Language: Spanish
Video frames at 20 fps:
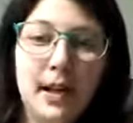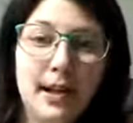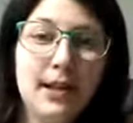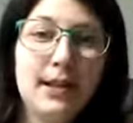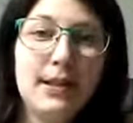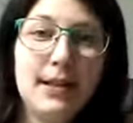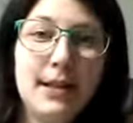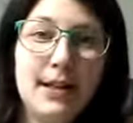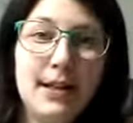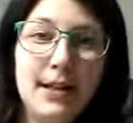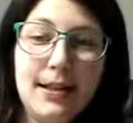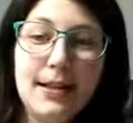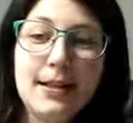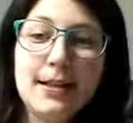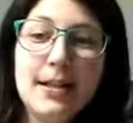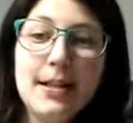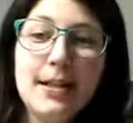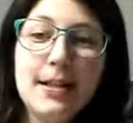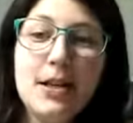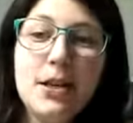Este, en este
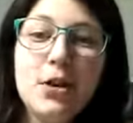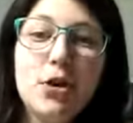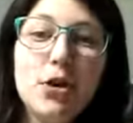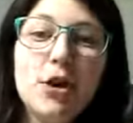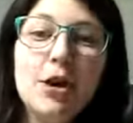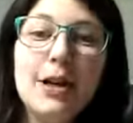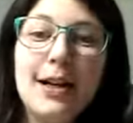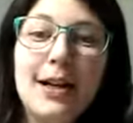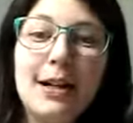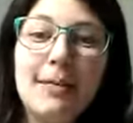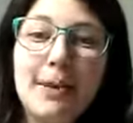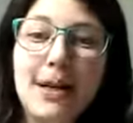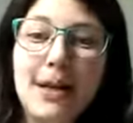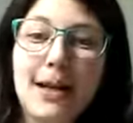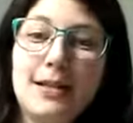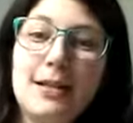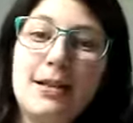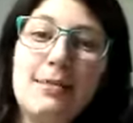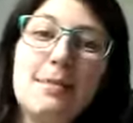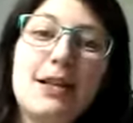sentido, el
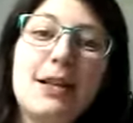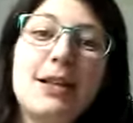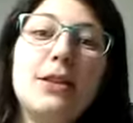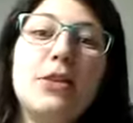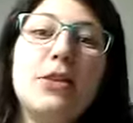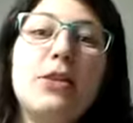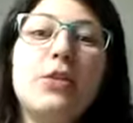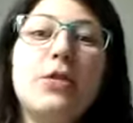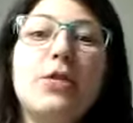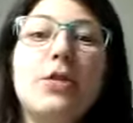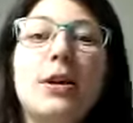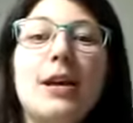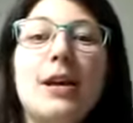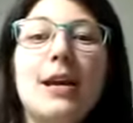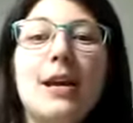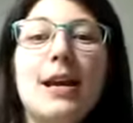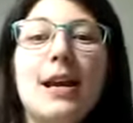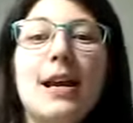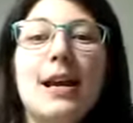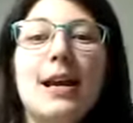envejecimiento
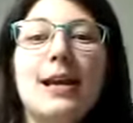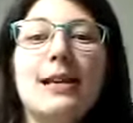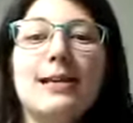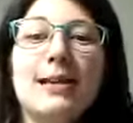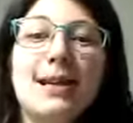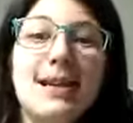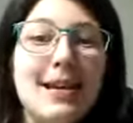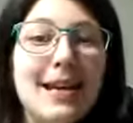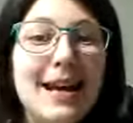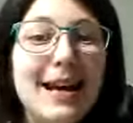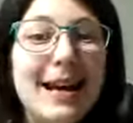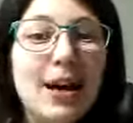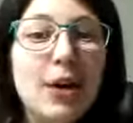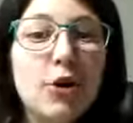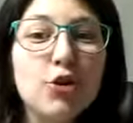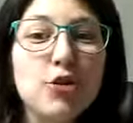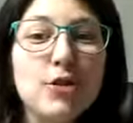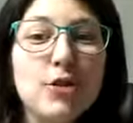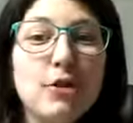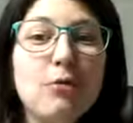sería la
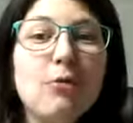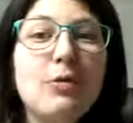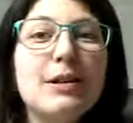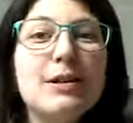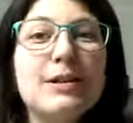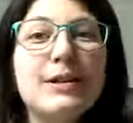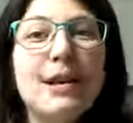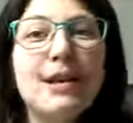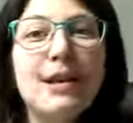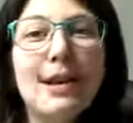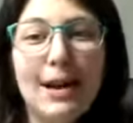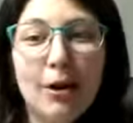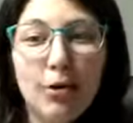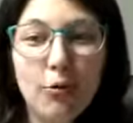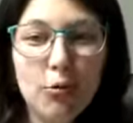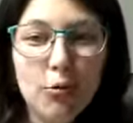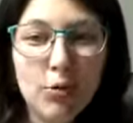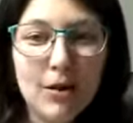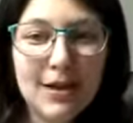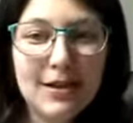consecuencia de la
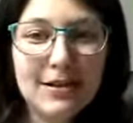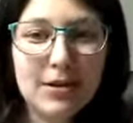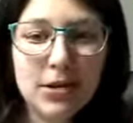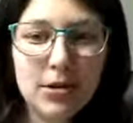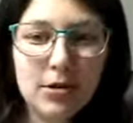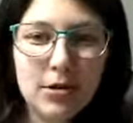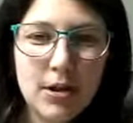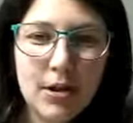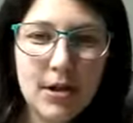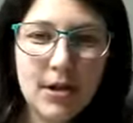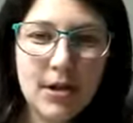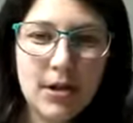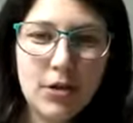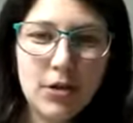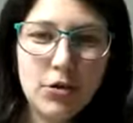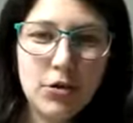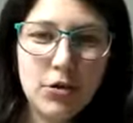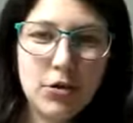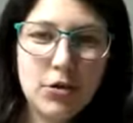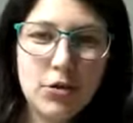acumulación de
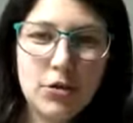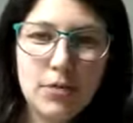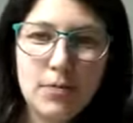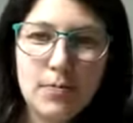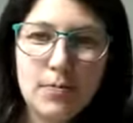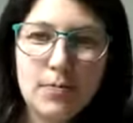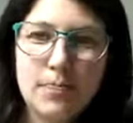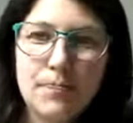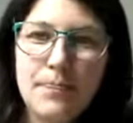daños.